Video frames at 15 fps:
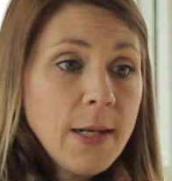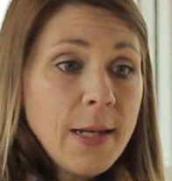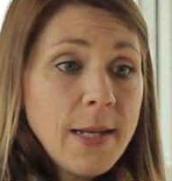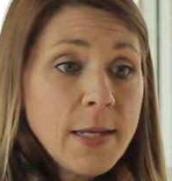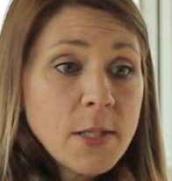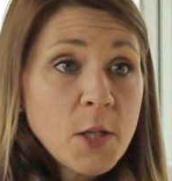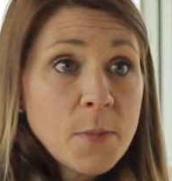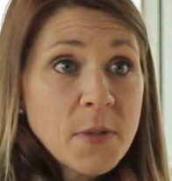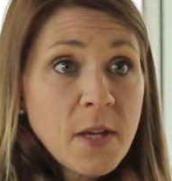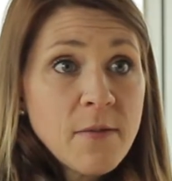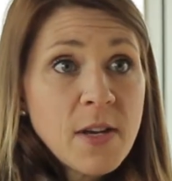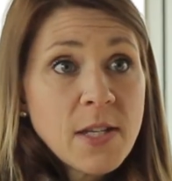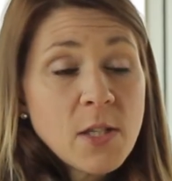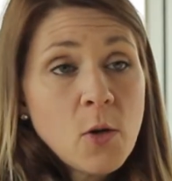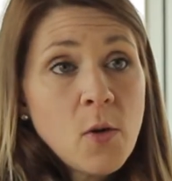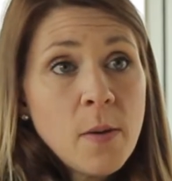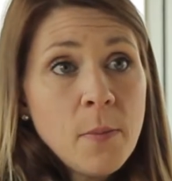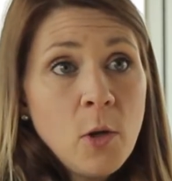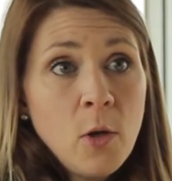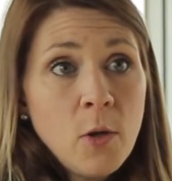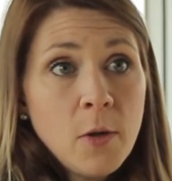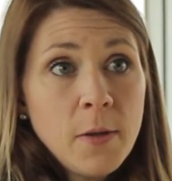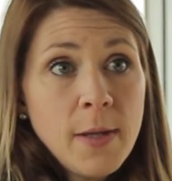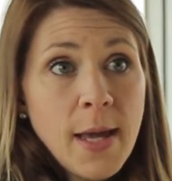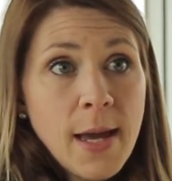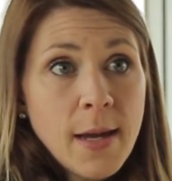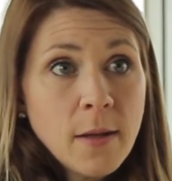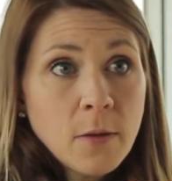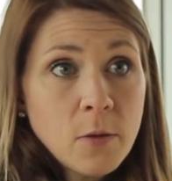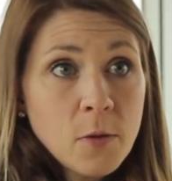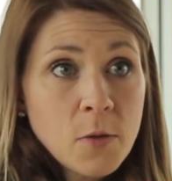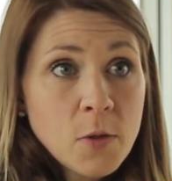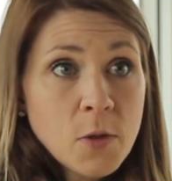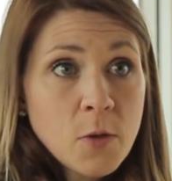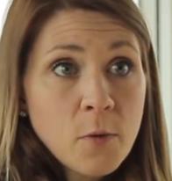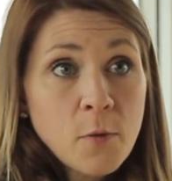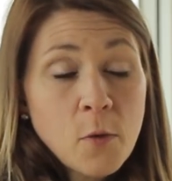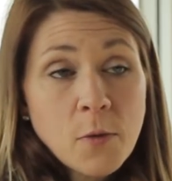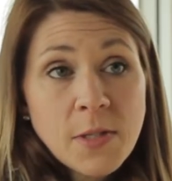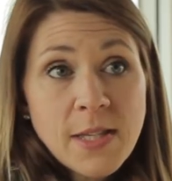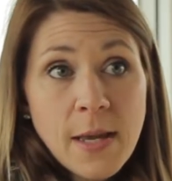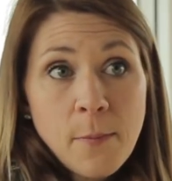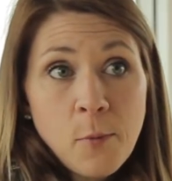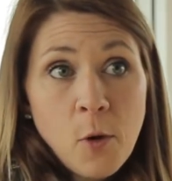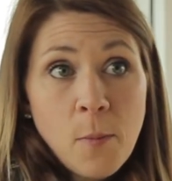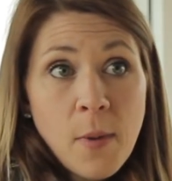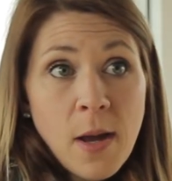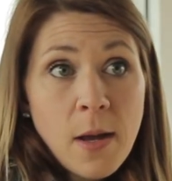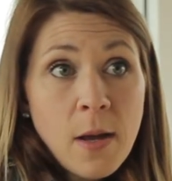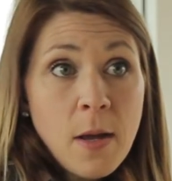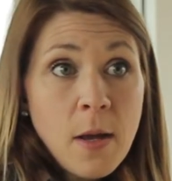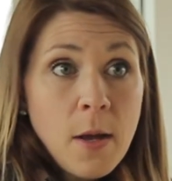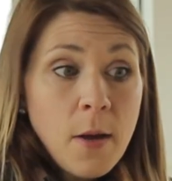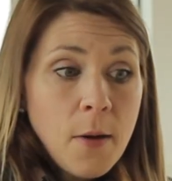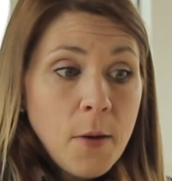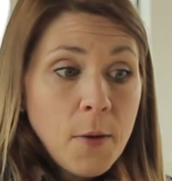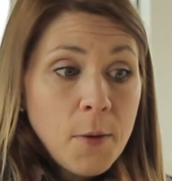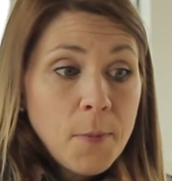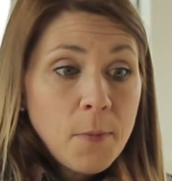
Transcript: Les observations en milieu de garde se font simplement euh,